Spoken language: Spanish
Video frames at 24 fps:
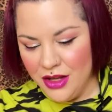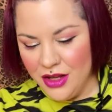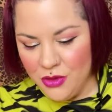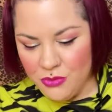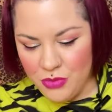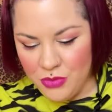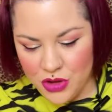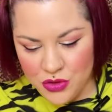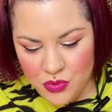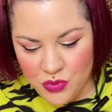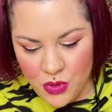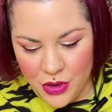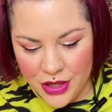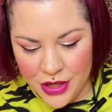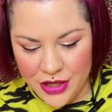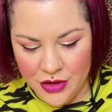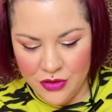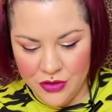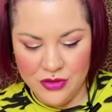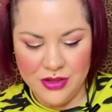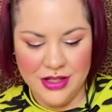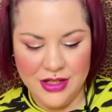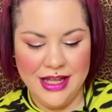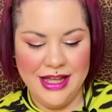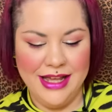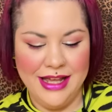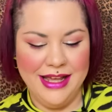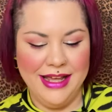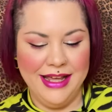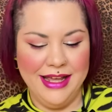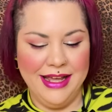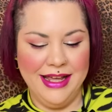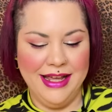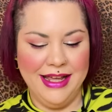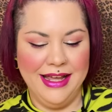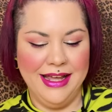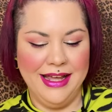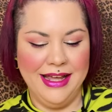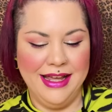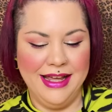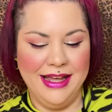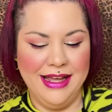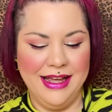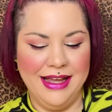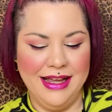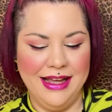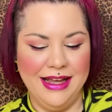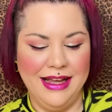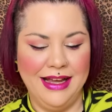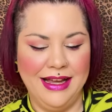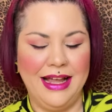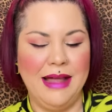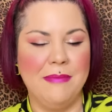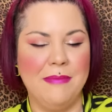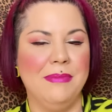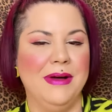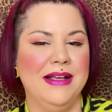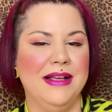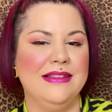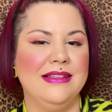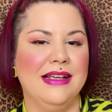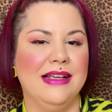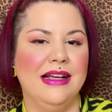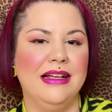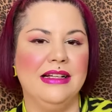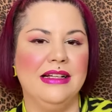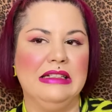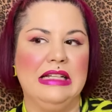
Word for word: Pues bueno, eh, ¿qué pasa?